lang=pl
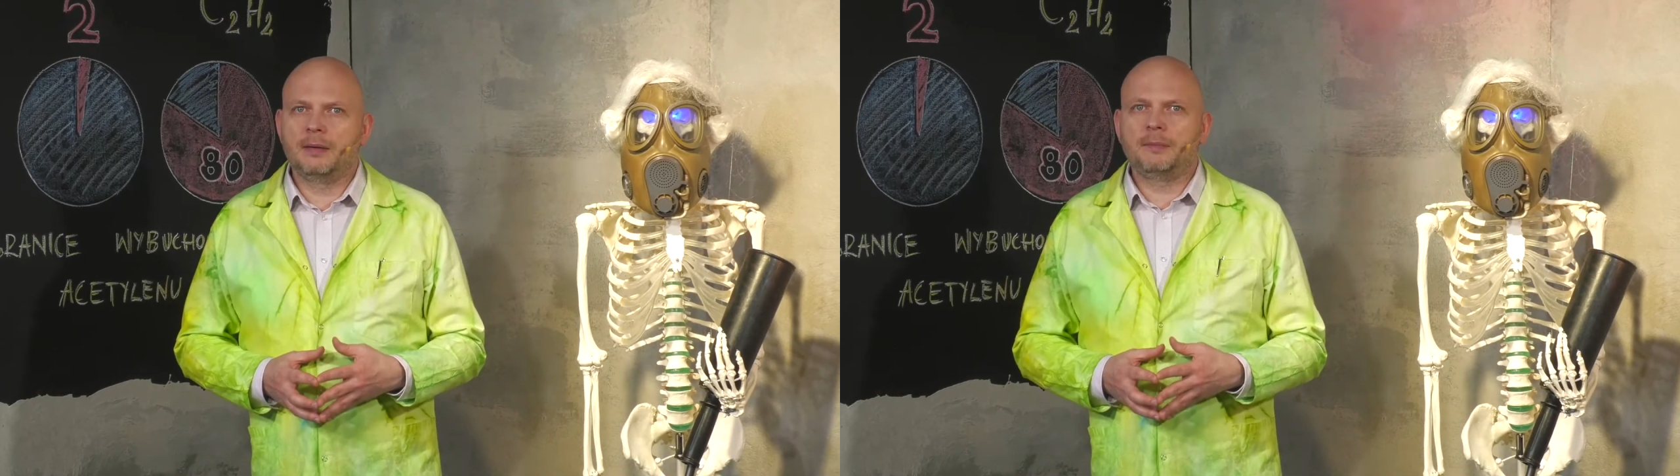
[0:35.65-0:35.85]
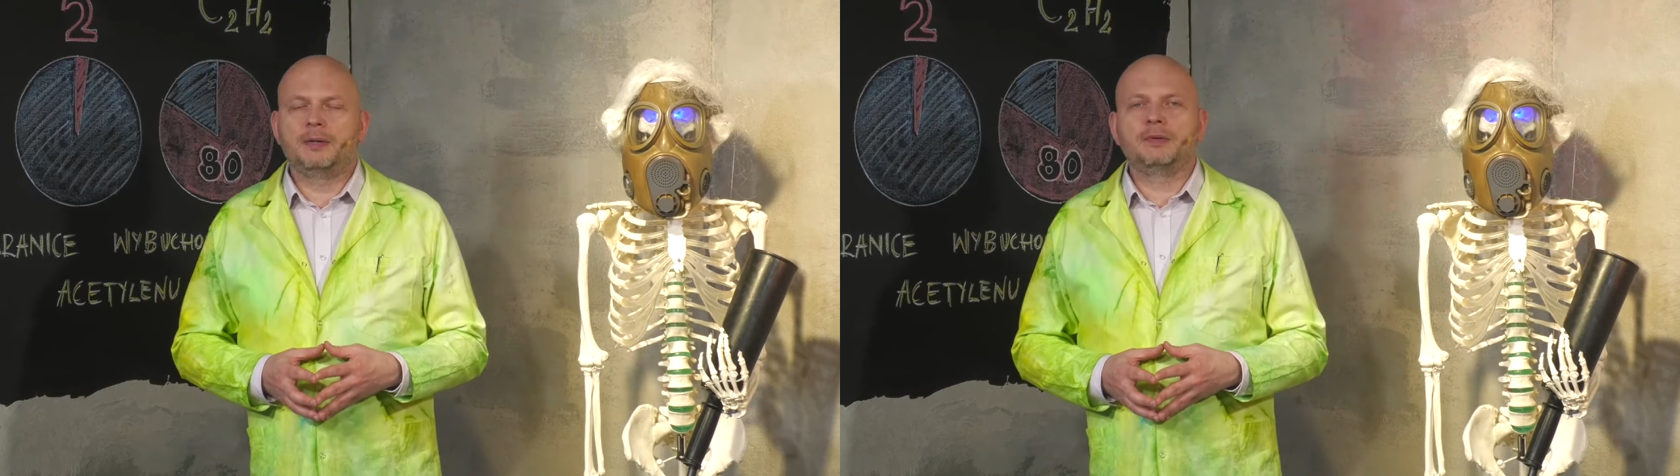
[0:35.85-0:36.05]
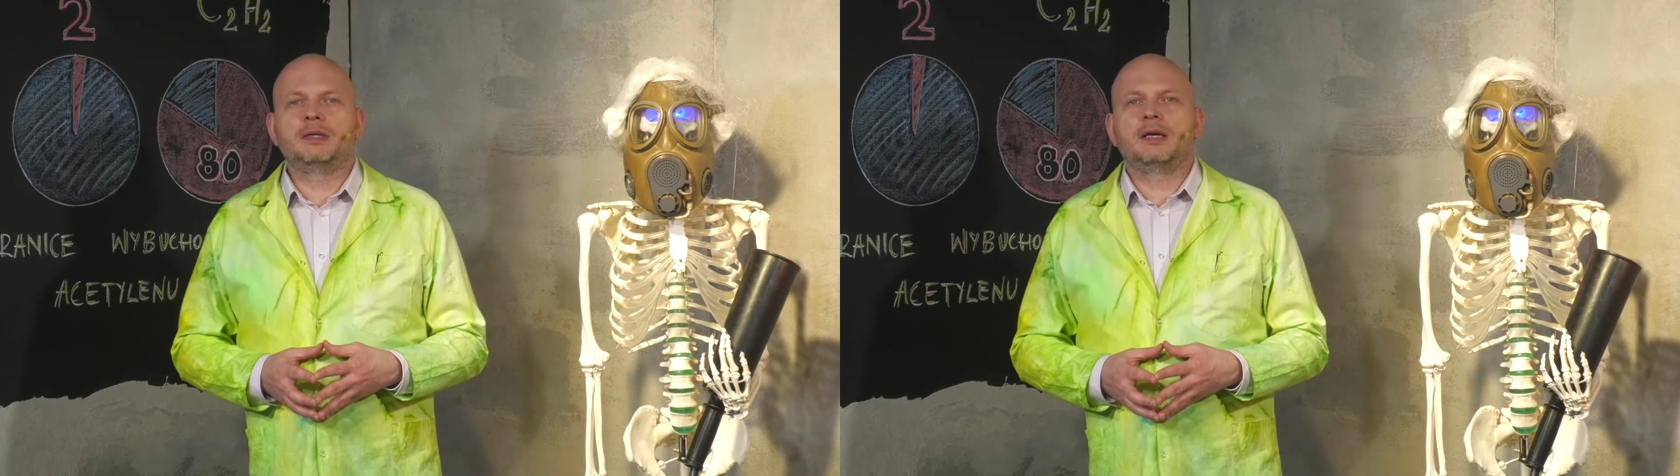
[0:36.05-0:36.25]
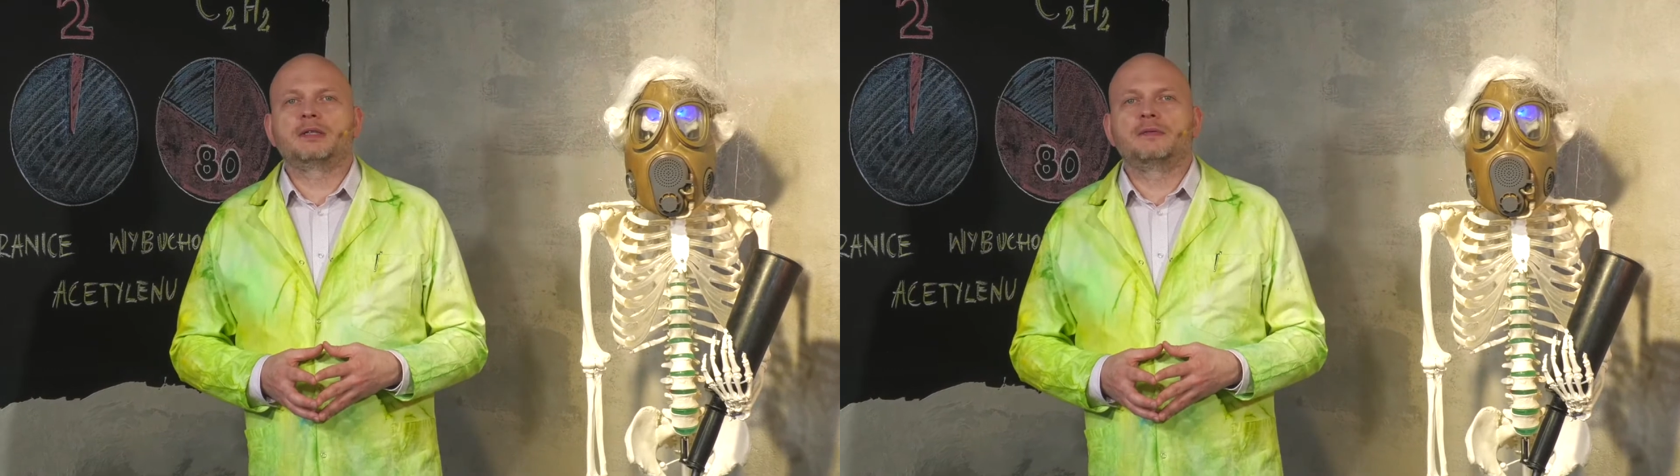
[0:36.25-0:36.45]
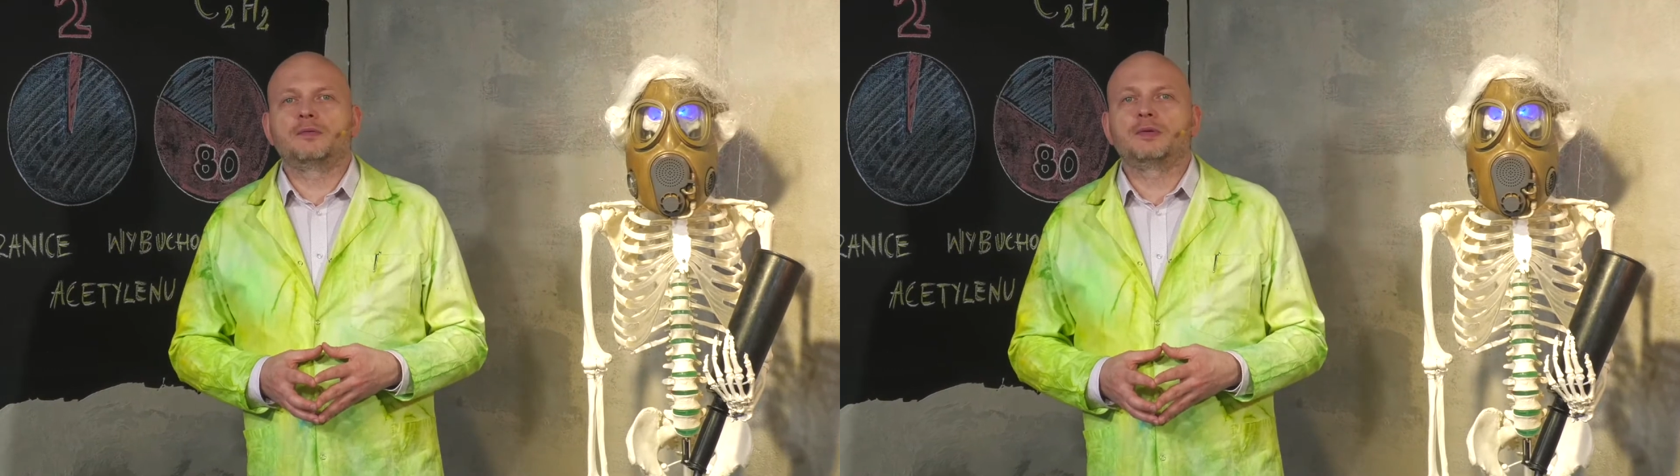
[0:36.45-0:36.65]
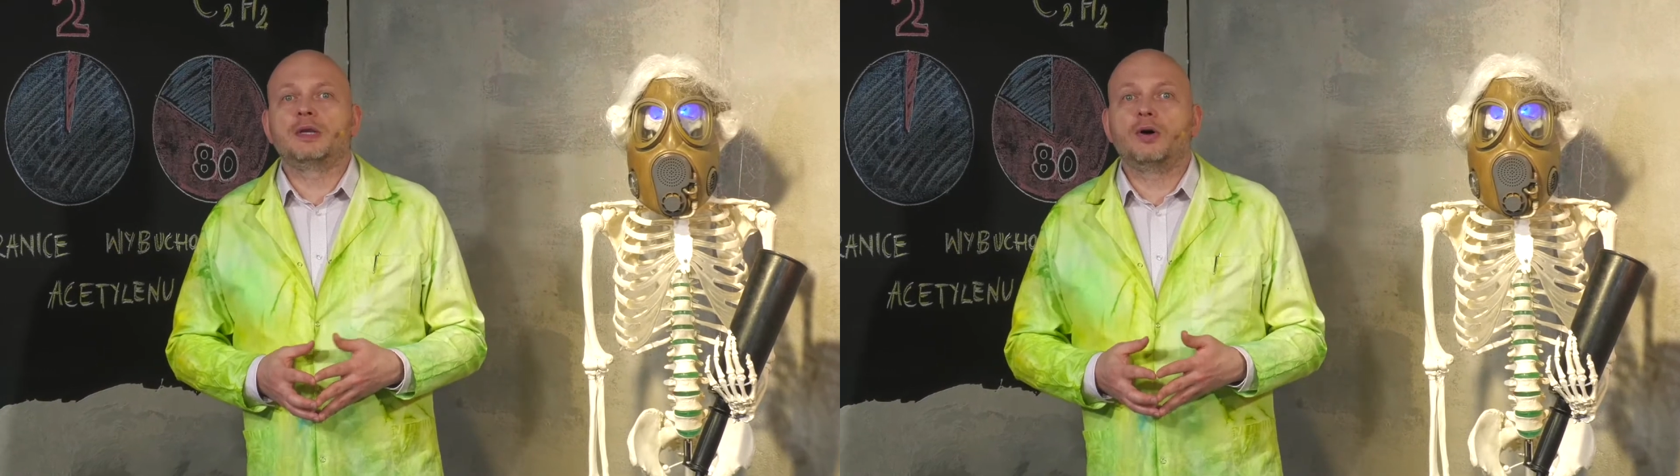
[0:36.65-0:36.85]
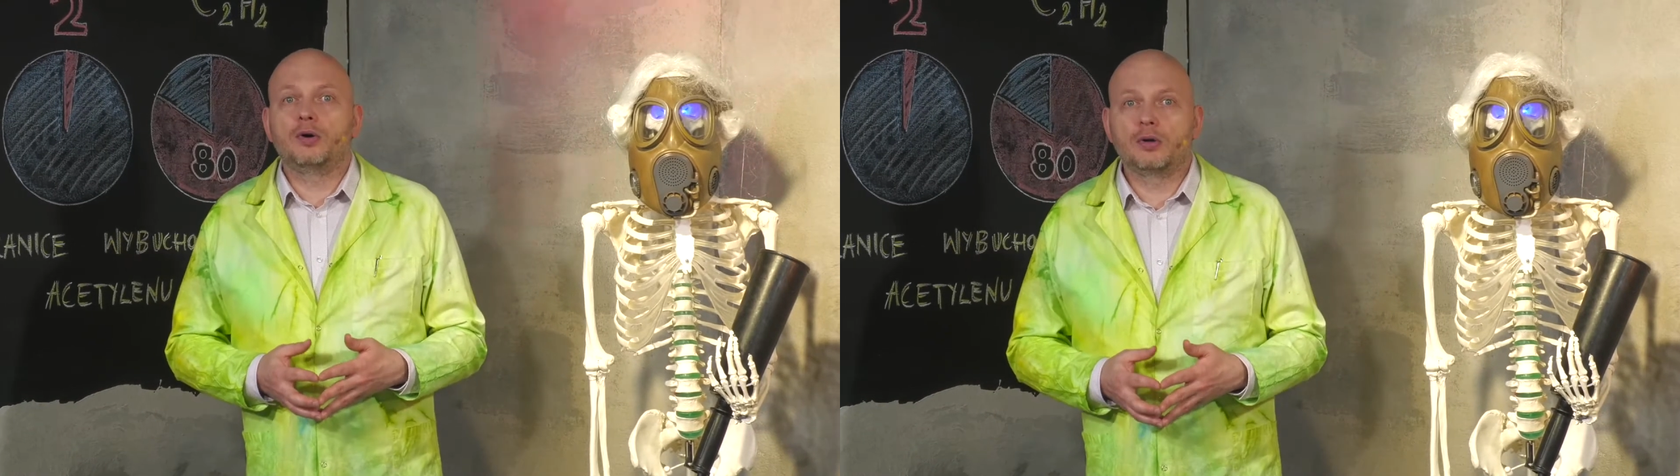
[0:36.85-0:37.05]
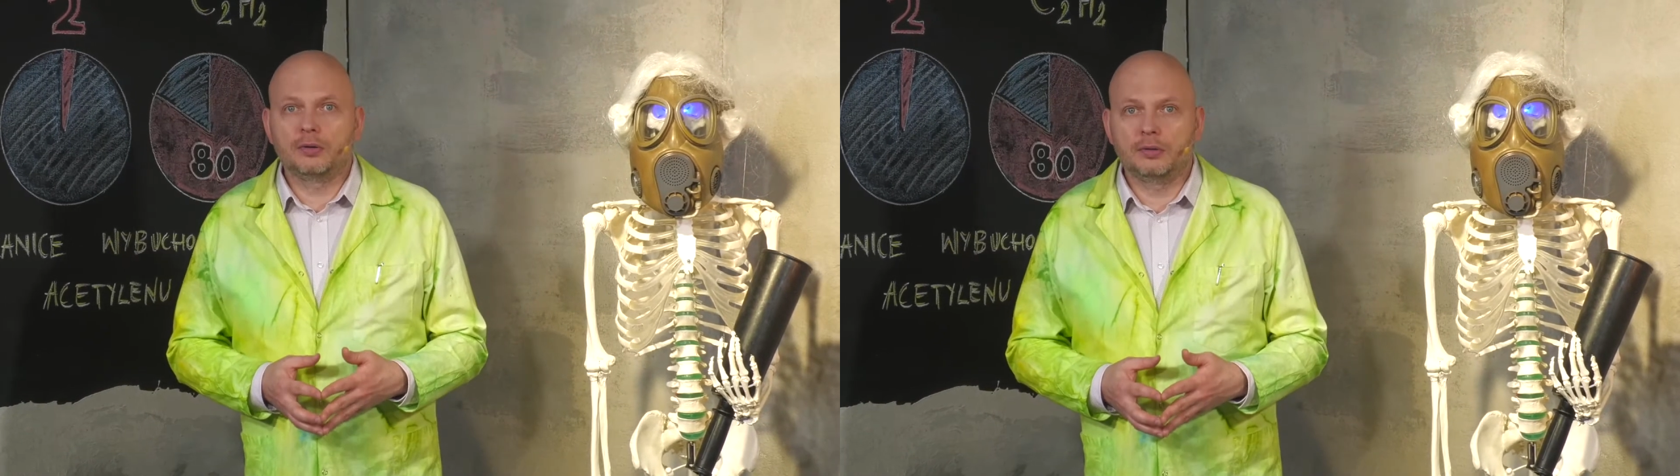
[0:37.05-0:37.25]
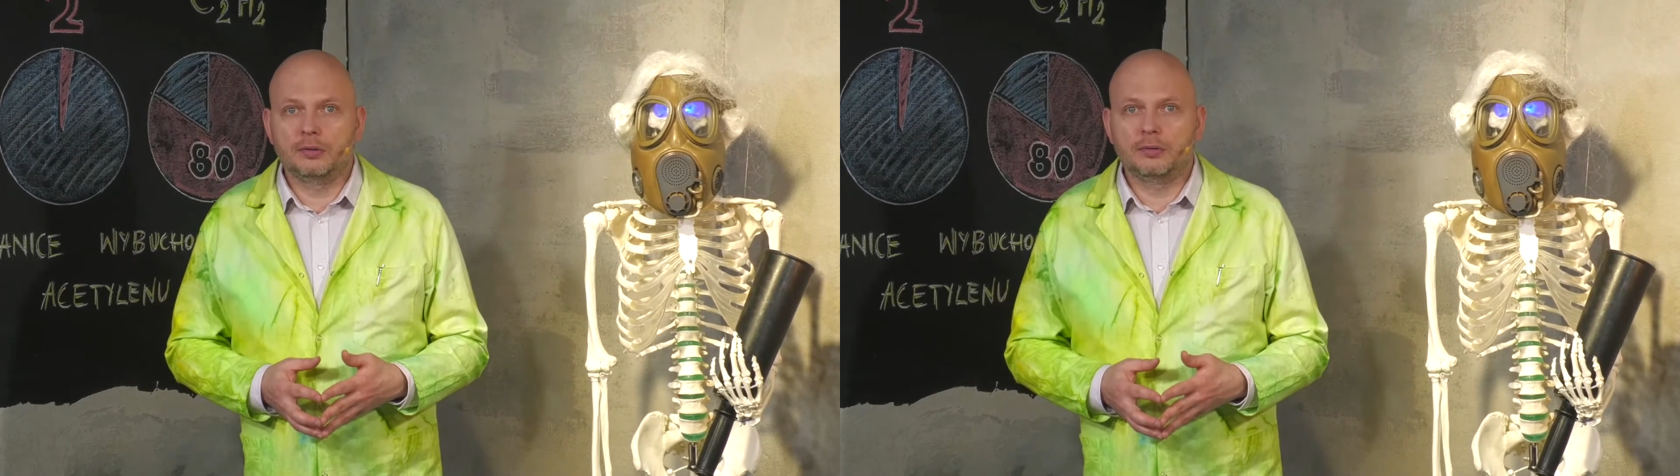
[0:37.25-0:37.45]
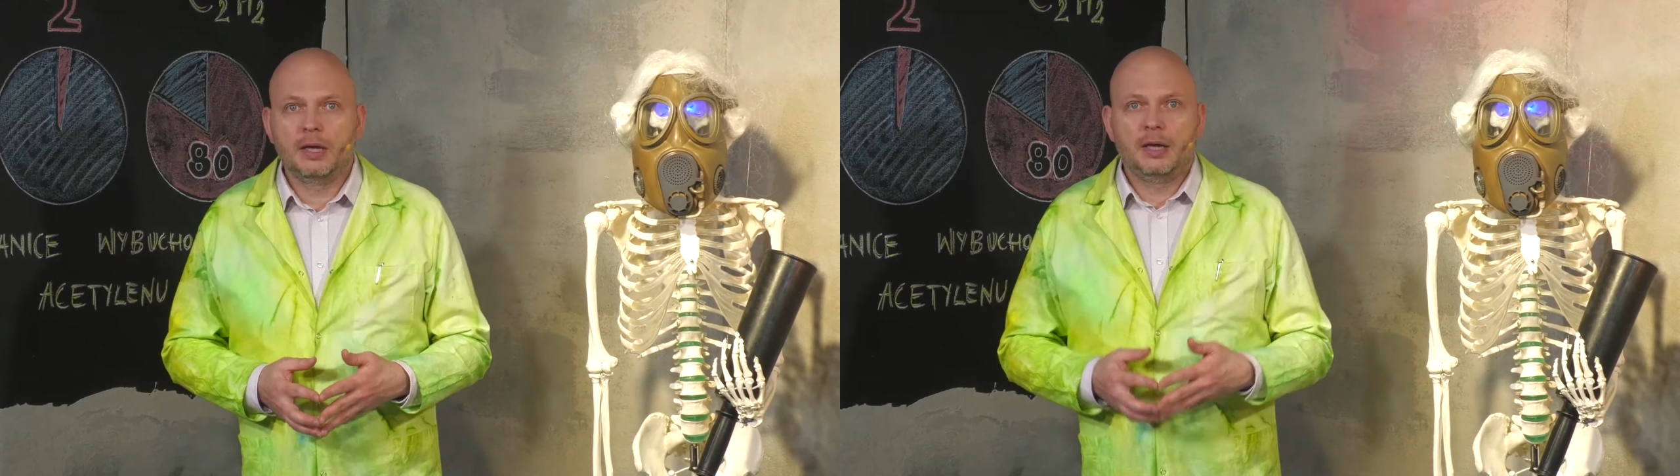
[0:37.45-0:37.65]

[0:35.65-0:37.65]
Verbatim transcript: pełni także funkcję ochronną